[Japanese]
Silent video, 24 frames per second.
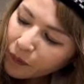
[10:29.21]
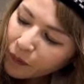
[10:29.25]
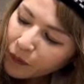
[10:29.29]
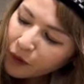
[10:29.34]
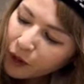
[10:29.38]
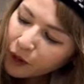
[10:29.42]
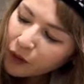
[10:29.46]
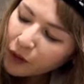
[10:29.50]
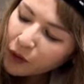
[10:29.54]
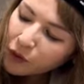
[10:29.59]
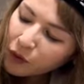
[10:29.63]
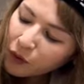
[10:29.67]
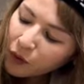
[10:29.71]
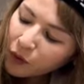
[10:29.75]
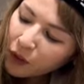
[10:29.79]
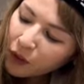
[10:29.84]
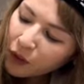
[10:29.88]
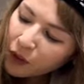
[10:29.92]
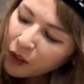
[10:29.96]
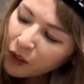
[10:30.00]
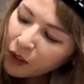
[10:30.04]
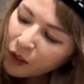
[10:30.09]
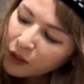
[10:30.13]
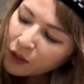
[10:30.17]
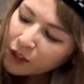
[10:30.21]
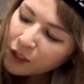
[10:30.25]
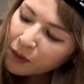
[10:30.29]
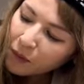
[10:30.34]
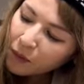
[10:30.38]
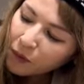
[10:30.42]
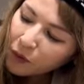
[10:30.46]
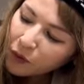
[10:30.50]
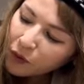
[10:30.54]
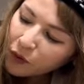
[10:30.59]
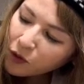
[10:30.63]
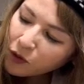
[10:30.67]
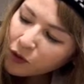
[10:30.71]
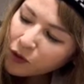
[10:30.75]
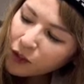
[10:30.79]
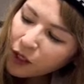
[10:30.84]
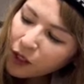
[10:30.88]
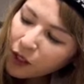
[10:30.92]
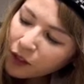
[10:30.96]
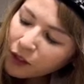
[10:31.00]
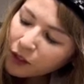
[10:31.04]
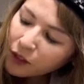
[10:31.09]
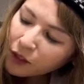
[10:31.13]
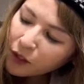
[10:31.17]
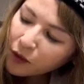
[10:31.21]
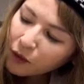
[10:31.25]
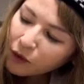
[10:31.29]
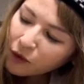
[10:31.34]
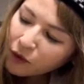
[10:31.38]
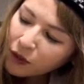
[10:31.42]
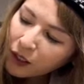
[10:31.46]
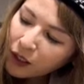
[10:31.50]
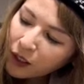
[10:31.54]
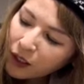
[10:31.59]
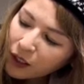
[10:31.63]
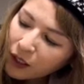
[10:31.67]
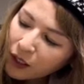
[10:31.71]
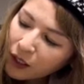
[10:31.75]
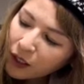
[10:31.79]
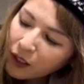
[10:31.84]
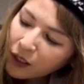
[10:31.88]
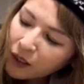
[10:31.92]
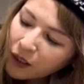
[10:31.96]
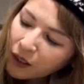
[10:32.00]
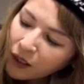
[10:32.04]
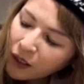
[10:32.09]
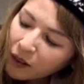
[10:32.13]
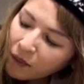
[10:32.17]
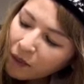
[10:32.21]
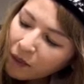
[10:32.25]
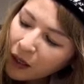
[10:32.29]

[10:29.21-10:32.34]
だけでしょ全部とつながってるんだから